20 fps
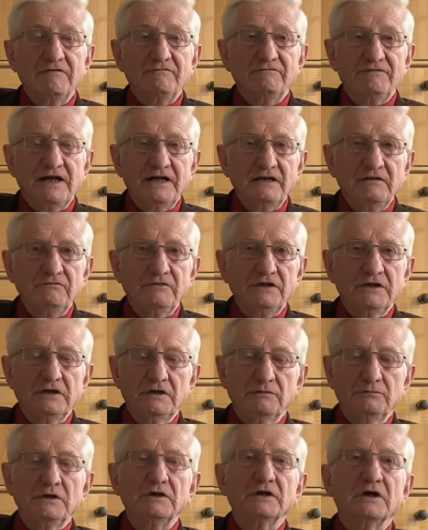Wenn wir
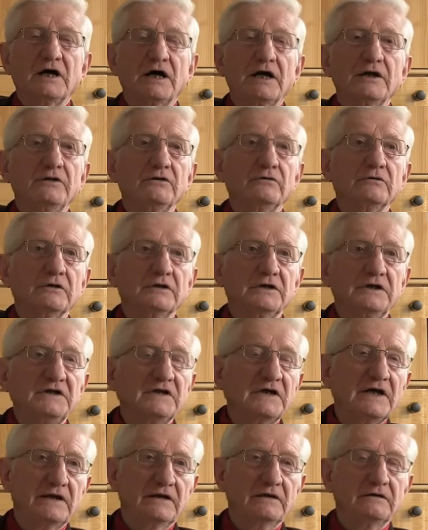die Mineraldünger
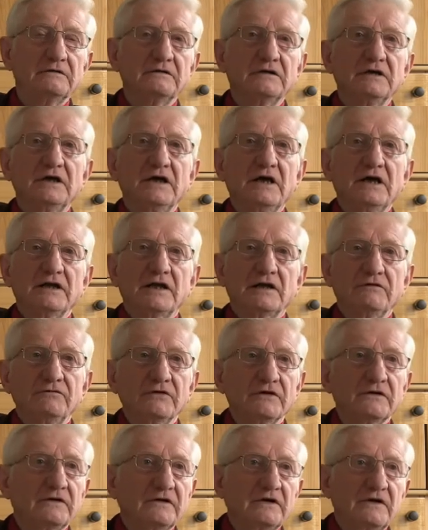nicht hätten, dann
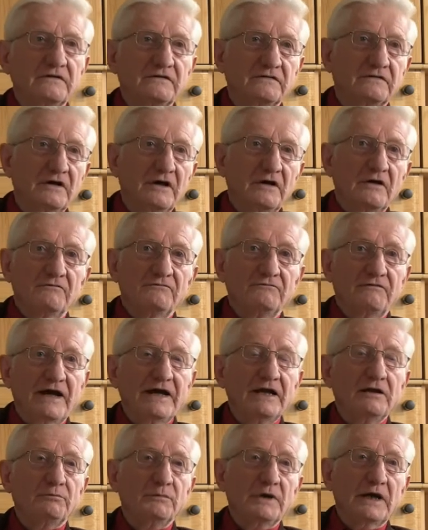würden es
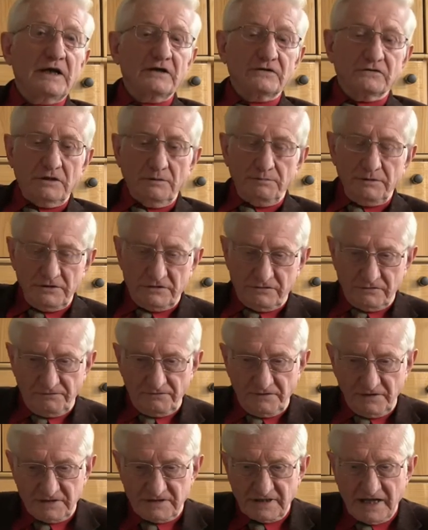weit mehr als doppelt so
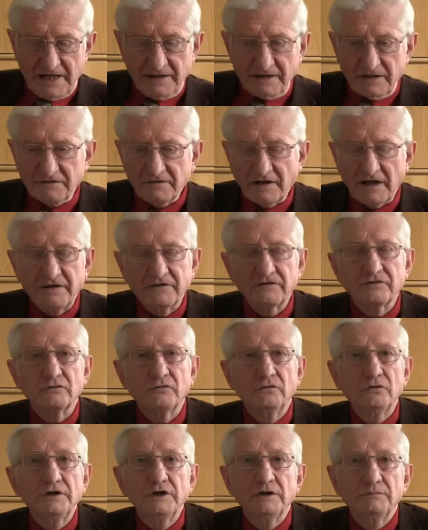viel sein. Das heißt,
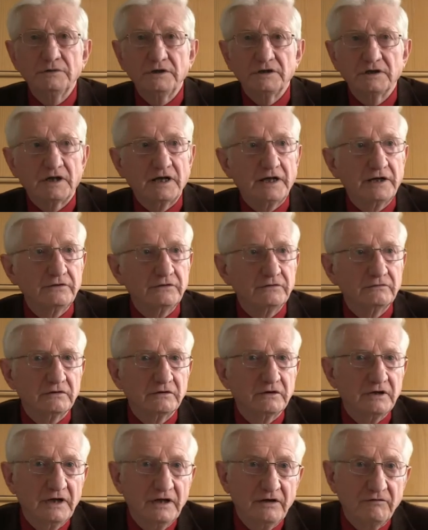ohne
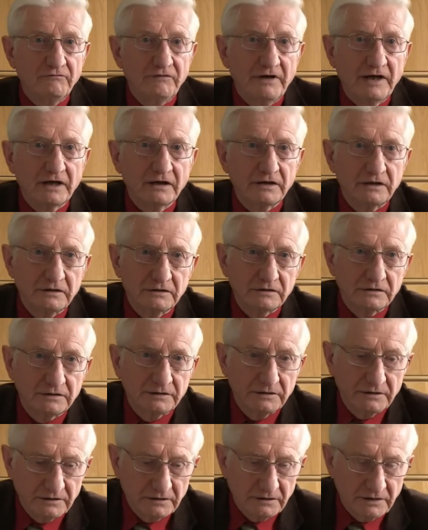Mineraldüngung wäre
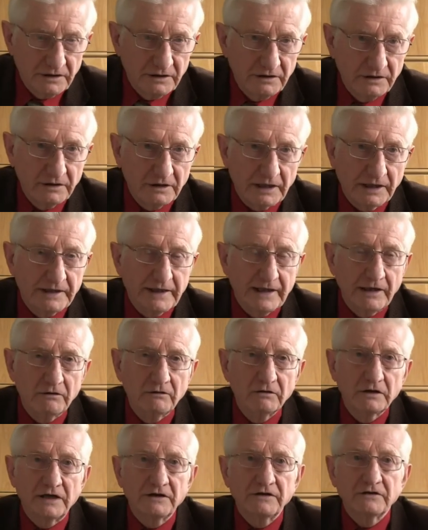äh, die
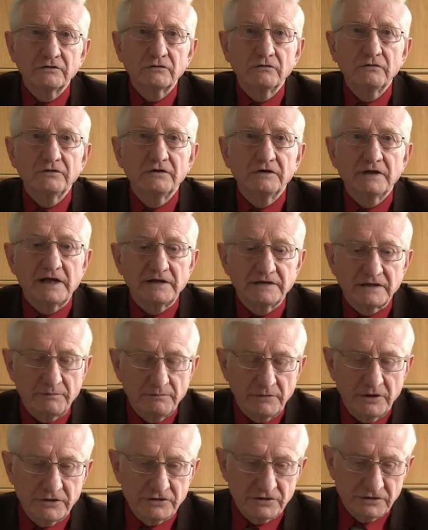Ernährung eines großen Teils der
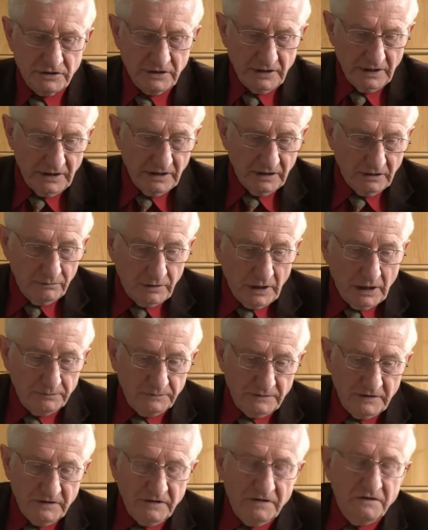Menschen
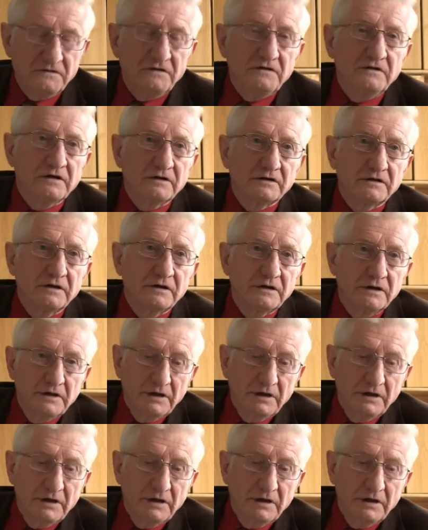überhaupt nicht gesichert.